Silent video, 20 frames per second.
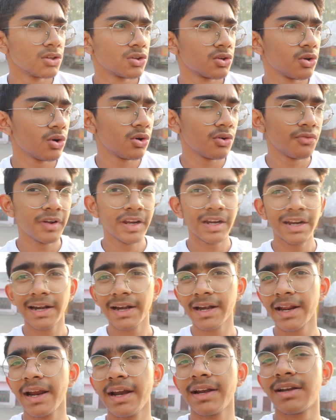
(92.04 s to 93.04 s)
तो वी
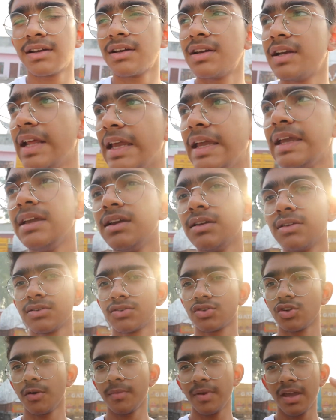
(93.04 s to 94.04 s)
डेंट गेट टी
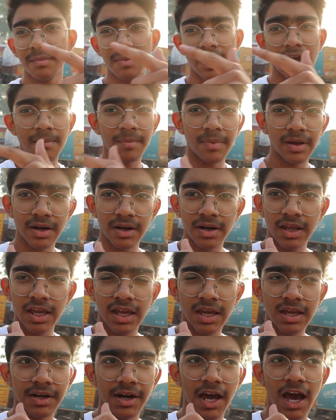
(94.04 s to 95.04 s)
सो अभी हम यहाँ पर
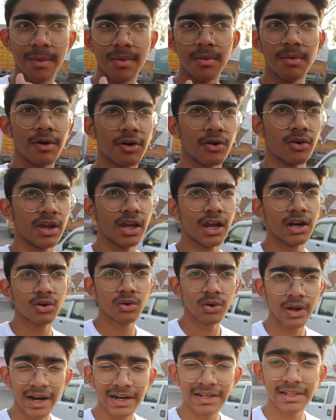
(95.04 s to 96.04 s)
एक ढाबे पर रुके हैं
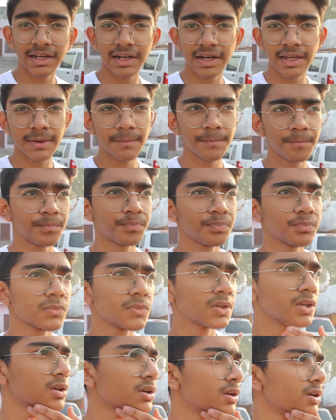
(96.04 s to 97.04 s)
टू गेट द टी
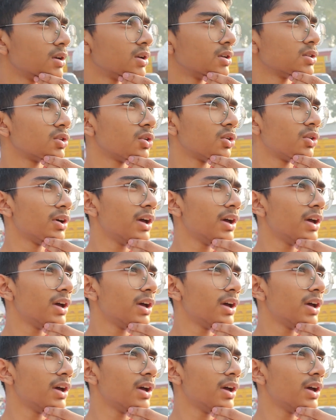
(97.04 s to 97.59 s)
तो